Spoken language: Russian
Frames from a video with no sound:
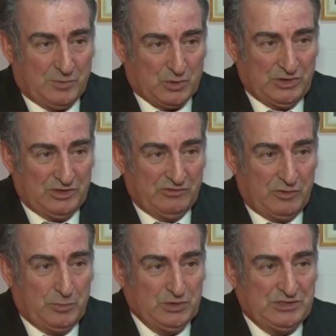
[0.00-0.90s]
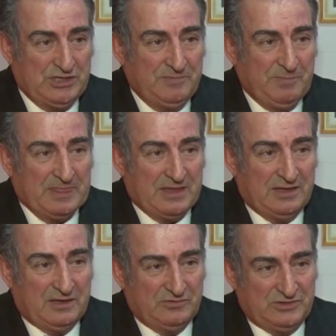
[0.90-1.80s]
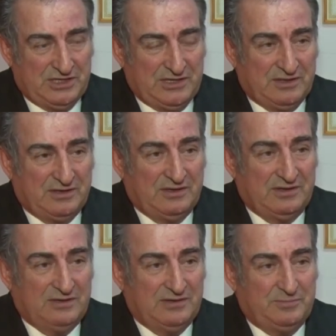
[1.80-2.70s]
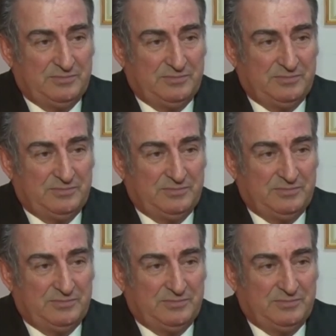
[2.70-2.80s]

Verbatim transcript: пройденного пути в день э,